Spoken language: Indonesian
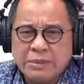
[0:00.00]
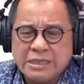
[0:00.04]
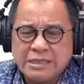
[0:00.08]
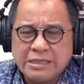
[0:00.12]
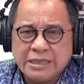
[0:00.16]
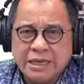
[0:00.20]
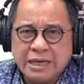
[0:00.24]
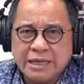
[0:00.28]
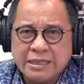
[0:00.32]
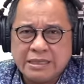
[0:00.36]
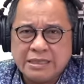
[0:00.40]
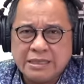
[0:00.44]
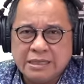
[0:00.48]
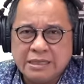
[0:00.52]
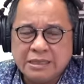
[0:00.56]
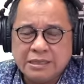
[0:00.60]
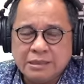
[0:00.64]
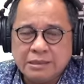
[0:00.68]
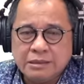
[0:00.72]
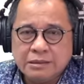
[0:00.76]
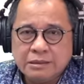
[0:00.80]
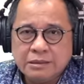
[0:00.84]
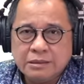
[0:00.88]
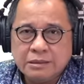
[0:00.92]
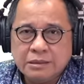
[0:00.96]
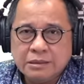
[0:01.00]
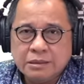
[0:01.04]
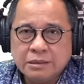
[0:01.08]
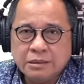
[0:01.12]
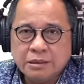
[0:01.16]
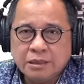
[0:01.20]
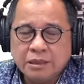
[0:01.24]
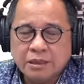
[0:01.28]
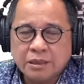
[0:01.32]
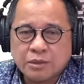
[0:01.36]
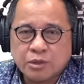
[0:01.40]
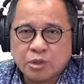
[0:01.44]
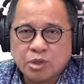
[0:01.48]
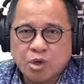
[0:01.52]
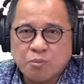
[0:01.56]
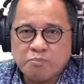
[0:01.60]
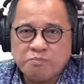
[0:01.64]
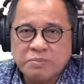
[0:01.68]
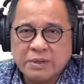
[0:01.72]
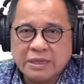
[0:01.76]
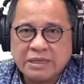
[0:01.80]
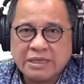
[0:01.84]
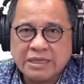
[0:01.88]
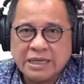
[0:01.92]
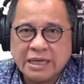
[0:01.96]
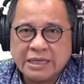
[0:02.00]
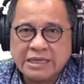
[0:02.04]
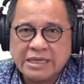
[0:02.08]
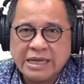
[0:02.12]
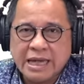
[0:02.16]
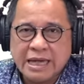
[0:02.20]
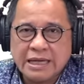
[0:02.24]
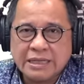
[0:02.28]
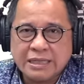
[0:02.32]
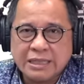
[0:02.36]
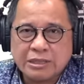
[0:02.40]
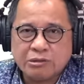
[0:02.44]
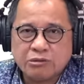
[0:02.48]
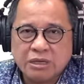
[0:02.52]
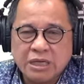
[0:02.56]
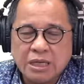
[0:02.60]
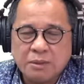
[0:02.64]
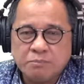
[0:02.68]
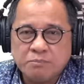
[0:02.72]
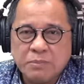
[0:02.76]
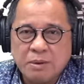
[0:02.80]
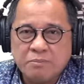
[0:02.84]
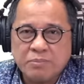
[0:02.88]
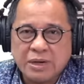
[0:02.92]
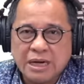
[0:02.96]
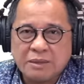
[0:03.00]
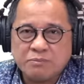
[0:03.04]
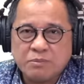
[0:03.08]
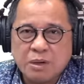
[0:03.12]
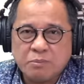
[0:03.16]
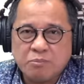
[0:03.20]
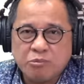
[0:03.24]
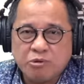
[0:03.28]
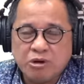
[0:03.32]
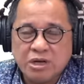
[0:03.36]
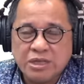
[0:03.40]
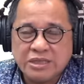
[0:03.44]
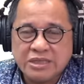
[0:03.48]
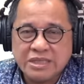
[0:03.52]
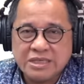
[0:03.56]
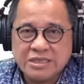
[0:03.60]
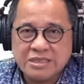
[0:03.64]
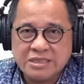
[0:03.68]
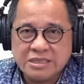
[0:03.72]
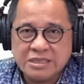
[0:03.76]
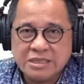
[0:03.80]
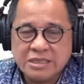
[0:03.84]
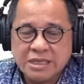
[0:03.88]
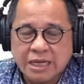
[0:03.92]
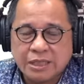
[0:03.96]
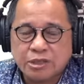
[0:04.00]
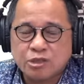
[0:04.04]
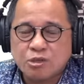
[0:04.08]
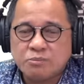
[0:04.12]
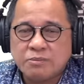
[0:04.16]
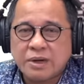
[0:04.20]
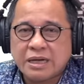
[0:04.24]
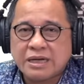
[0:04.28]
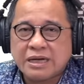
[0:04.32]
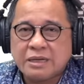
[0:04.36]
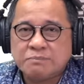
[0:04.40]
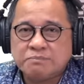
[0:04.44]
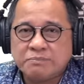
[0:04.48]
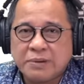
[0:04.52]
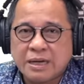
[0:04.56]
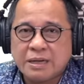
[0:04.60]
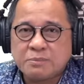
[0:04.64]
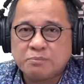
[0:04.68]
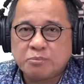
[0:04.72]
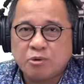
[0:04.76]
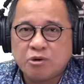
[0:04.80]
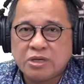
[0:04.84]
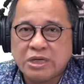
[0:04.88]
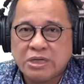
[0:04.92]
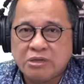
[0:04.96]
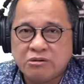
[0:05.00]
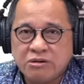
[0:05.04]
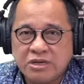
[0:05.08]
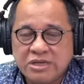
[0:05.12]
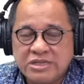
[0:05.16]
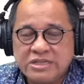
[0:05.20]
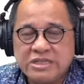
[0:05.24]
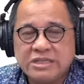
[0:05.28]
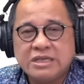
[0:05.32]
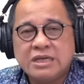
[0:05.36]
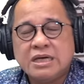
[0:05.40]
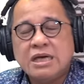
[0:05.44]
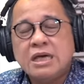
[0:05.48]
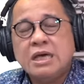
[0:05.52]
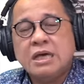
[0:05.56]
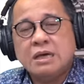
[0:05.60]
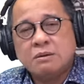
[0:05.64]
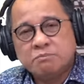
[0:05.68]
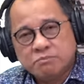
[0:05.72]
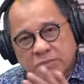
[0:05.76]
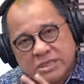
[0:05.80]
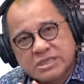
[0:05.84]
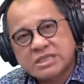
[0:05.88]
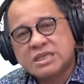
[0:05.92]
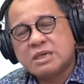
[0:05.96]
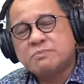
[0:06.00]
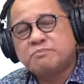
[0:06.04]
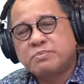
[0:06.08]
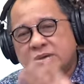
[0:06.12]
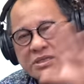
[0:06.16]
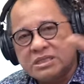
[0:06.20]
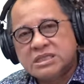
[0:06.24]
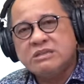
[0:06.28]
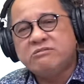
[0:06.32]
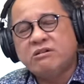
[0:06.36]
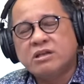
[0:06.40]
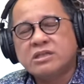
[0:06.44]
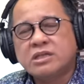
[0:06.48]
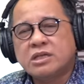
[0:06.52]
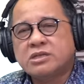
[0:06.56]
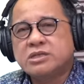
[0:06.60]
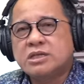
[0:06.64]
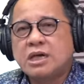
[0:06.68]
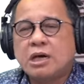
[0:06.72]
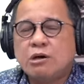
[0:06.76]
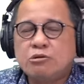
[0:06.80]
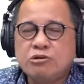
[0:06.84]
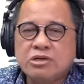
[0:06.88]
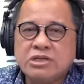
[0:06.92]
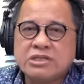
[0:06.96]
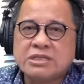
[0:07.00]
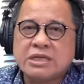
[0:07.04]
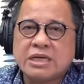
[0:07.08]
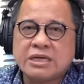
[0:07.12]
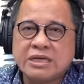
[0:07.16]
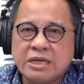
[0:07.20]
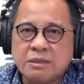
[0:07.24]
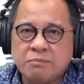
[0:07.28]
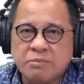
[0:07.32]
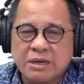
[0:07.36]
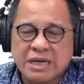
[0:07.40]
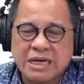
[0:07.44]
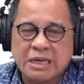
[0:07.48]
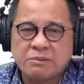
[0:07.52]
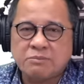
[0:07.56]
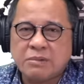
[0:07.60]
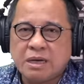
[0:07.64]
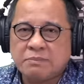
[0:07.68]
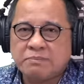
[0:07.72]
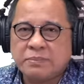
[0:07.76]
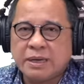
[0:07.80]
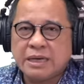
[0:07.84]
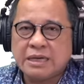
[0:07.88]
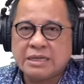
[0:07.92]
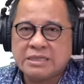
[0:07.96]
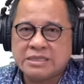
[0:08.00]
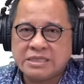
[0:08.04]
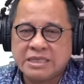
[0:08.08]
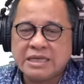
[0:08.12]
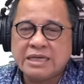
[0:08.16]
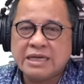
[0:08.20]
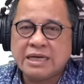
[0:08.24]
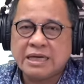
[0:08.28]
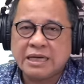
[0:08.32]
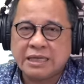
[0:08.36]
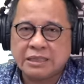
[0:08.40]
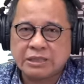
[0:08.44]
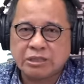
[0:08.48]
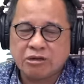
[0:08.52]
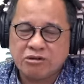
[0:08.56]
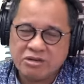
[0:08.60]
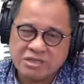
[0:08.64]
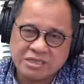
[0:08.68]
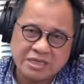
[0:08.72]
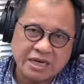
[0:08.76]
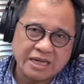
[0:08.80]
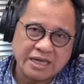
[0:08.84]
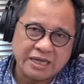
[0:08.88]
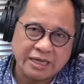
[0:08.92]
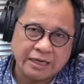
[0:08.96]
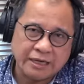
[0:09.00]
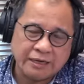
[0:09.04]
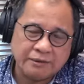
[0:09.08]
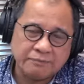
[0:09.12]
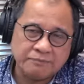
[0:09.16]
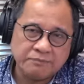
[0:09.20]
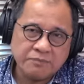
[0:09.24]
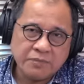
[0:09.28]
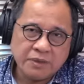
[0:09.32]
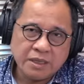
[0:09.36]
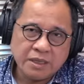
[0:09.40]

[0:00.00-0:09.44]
menjadi uh, topik yang diangkat oleh beberapa politisi atau bahkan parpol di Indonesia meski peristiwanya jauh di sana bernama Palestina atau Israel.